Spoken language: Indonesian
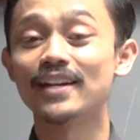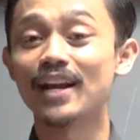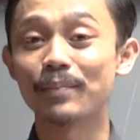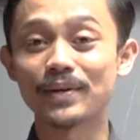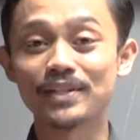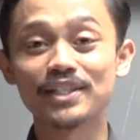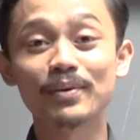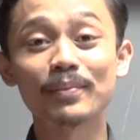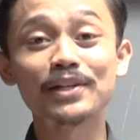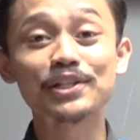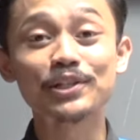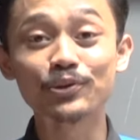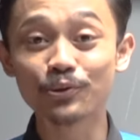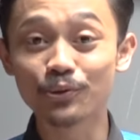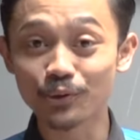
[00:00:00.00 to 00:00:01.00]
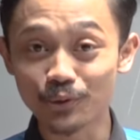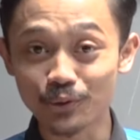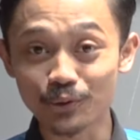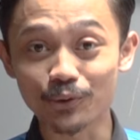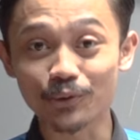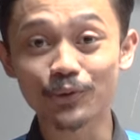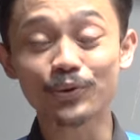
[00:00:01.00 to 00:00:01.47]
Nah, pastinya masih
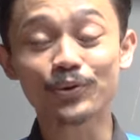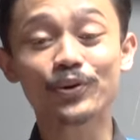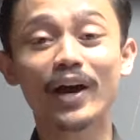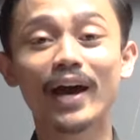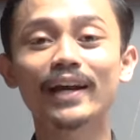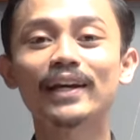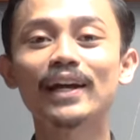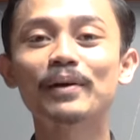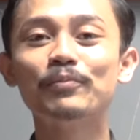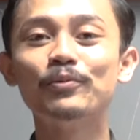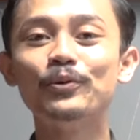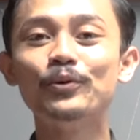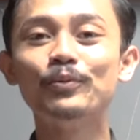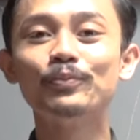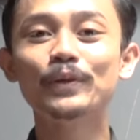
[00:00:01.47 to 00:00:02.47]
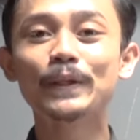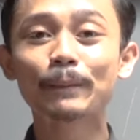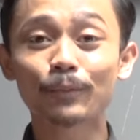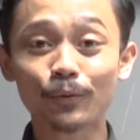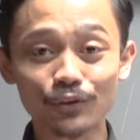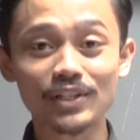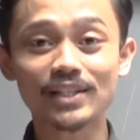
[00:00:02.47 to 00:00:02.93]
nunggu-nunggu karena belum
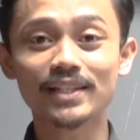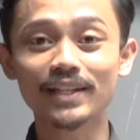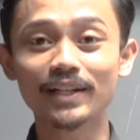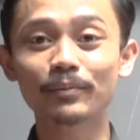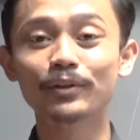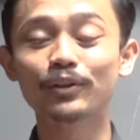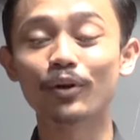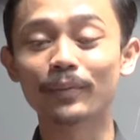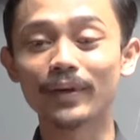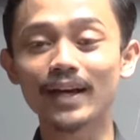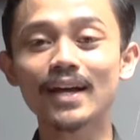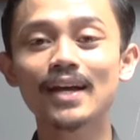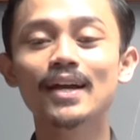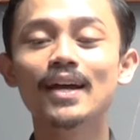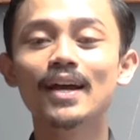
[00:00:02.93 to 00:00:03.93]
diproses kirim gitu Om ya.